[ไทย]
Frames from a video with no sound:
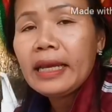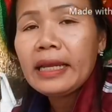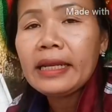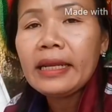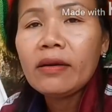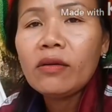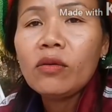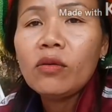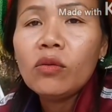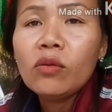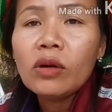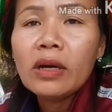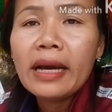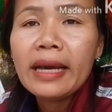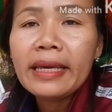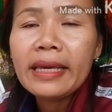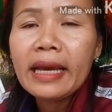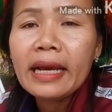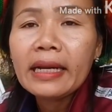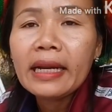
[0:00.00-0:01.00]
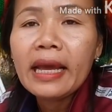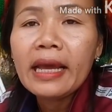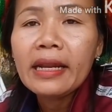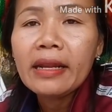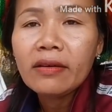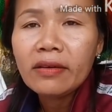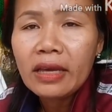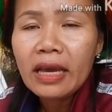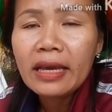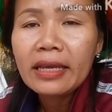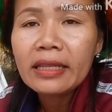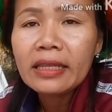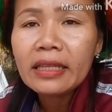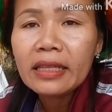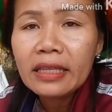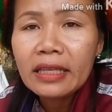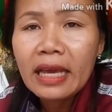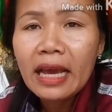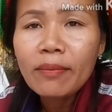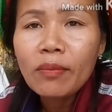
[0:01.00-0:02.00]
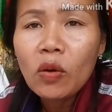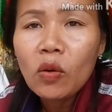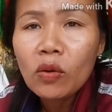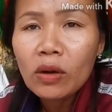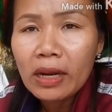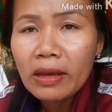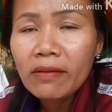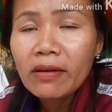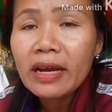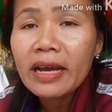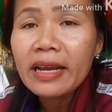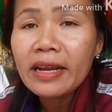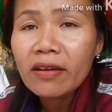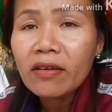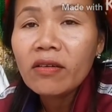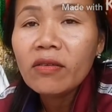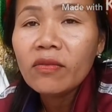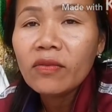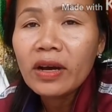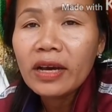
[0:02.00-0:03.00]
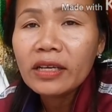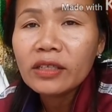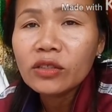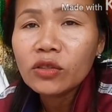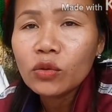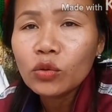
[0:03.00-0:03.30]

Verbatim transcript: เทศ เดี๋ยวใครอยากได้เดี๋ยวยายยายบอกแล้วไงเนาะว่าให้